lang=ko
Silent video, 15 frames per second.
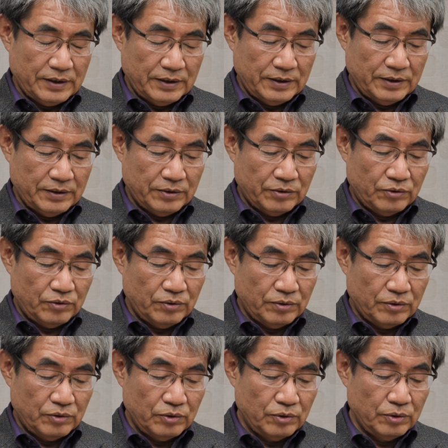그
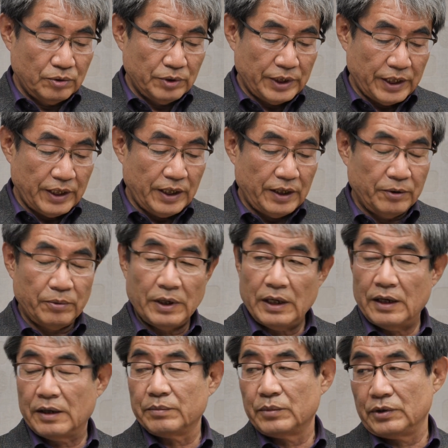유해
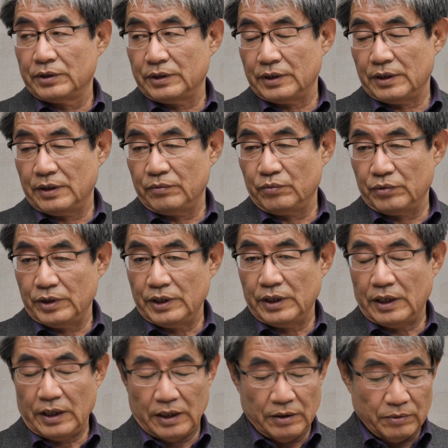화학 물질,
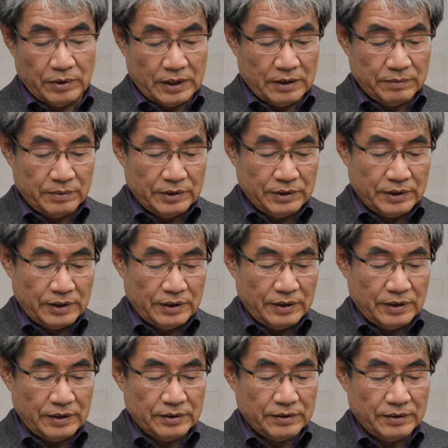유해 화학 물질에
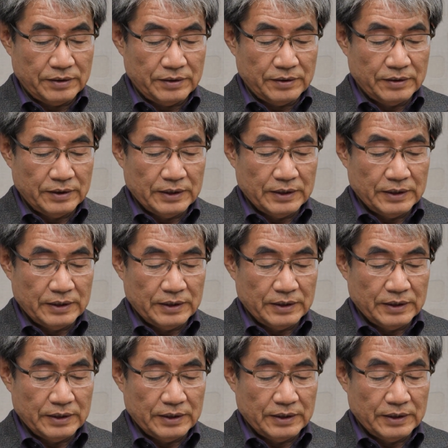대해서